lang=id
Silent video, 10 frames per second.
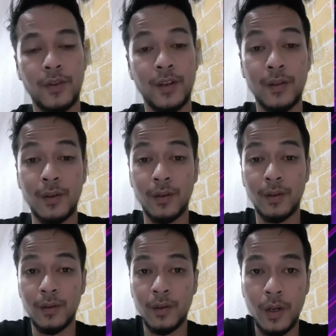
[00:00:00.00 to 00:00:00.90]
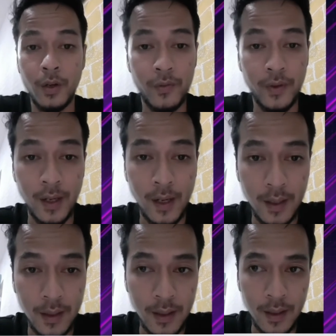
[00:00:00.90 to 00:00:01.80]
video
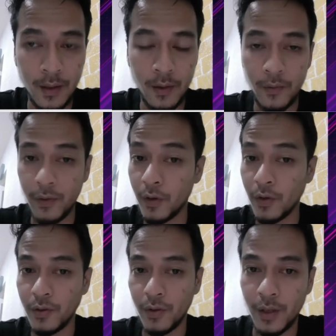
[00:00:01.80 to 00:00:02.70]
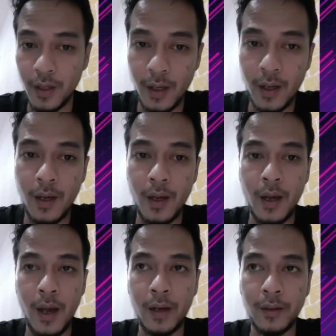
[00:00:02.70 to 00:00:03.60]
viralnya, video syurnya
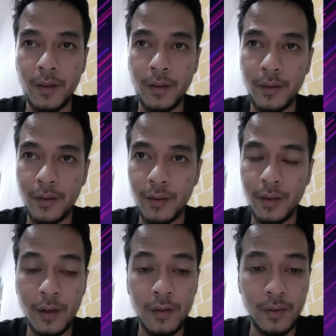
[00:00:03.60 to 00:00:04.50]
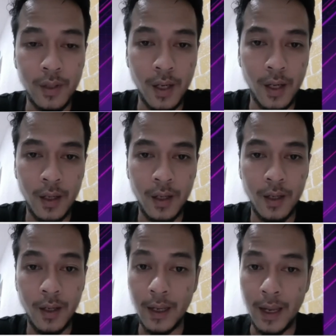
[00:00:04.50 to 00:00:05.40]
artis terduga
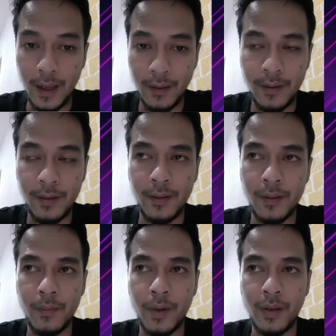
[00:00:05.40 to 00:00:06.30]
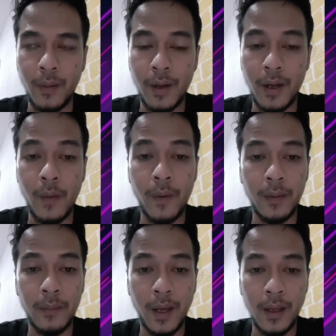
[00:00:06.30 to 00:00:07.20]
GS bersama
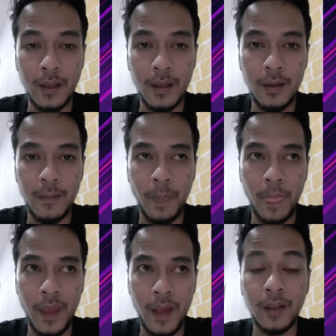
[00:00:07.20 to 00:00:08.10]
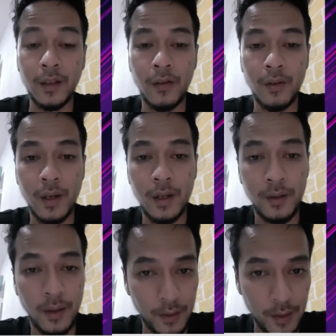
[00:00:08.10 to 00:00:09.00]
lawan mainnya yang terduga
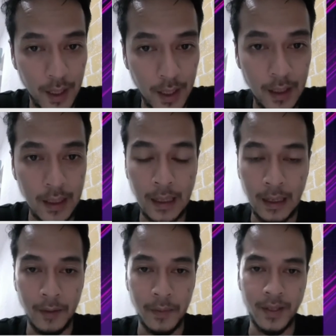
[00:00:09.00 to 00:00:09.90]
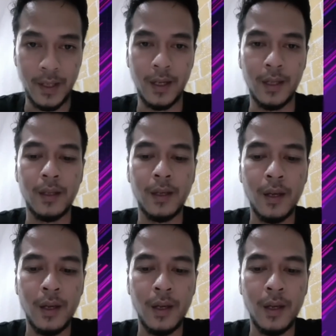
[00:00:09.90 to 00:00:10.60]
saya sendiri di kalangan masyarakat.